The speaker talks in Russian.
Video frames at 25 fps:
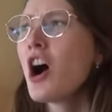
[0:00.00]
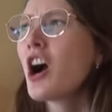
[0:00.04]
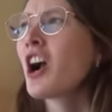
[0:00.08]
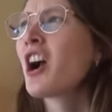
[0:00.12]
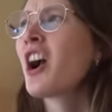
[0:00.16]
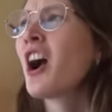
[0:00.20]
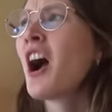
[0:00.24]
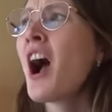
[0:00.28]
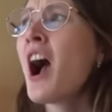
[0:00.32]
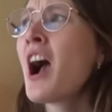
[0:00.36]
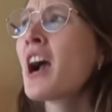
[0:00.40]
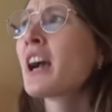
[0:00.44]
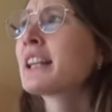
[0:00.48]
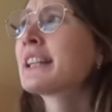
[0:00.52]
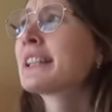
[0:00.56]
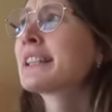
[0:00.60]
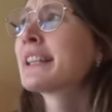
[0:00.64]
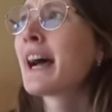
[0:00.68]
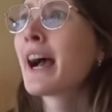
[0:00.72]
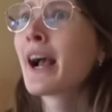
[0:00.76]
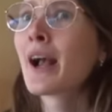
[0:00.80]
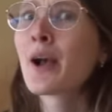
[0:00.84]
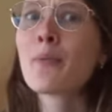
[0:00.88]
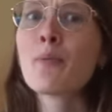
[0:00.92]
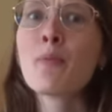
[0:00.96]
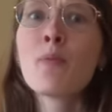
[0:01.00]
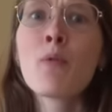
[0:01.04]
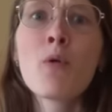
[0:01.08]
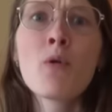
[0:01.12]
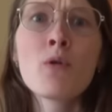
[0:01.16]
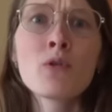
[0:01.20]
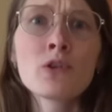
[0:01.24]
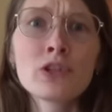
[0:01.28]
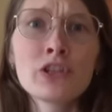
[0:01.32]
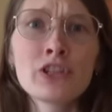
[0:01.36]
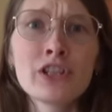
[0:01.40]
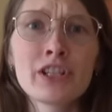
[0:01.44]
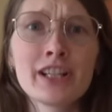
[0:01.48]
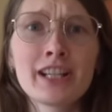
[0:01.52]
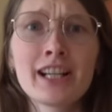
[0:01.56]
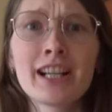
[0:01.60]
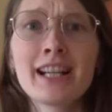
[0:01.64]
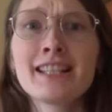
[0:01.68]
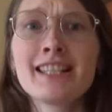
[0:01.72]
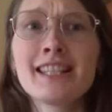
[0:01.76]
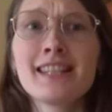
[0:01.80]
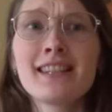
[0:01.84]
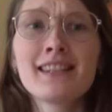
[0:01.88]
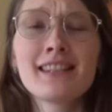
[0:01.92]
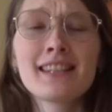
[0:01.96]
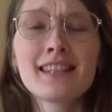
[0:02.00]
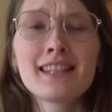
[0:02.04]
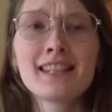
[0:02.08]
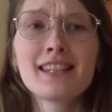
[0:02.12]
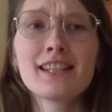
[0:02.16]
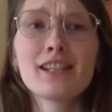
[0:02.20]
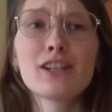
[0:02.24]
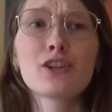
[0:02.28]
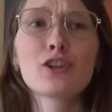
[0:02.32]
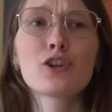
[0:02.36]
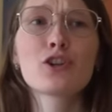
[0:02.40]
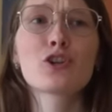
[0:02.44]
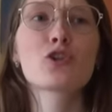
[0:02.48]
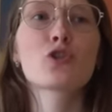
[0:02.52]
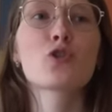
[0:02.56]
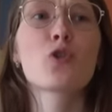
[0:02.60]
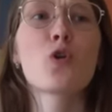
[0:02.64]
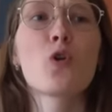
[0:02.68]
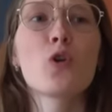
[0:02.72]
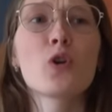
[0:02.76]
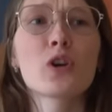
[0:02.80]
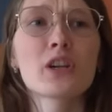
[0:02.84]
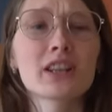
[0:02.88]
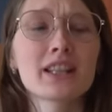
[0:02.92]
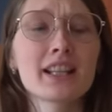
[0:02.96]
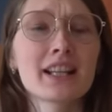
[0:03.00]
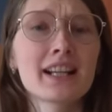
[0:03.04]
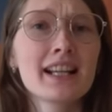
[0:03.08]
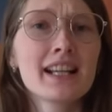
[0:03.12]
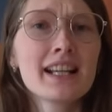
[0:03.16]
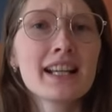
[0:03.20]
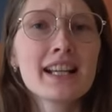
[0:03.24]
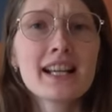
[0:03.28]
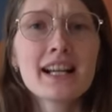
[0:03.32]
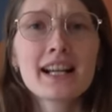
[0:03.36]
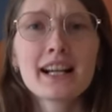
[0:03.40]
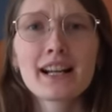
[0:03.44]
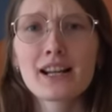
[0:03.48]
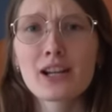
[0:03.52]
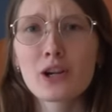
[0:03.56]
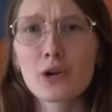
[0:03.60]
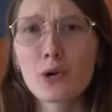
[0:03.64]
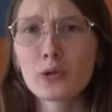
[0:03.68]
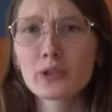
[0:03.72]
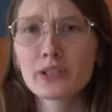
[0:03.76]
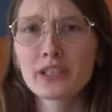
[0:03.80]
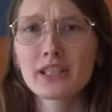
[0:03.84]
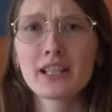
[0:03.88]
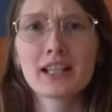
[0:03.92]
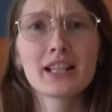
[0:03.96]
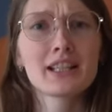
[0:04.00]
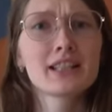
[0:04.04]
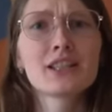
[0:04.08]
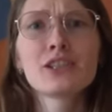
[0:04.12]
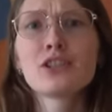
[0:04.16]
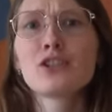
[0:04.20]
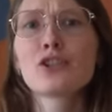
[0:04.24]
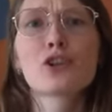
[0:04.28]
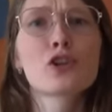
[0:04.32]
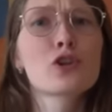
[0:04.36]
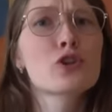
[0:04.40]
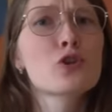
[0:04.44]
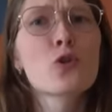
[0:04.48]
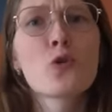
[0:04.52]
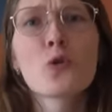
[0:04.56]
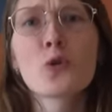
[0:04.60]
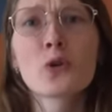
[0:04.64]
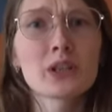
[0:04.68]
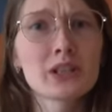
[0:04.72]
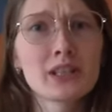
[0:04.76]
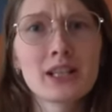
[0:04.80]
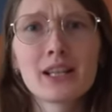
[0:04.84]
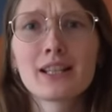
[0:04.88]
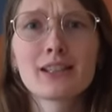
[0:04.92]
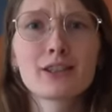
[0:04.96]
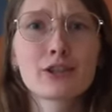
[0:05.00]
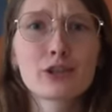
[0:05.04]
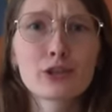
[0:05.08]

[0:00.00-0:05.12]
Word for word: как так можно ходить в таких шортах коротких? Это не шорты, а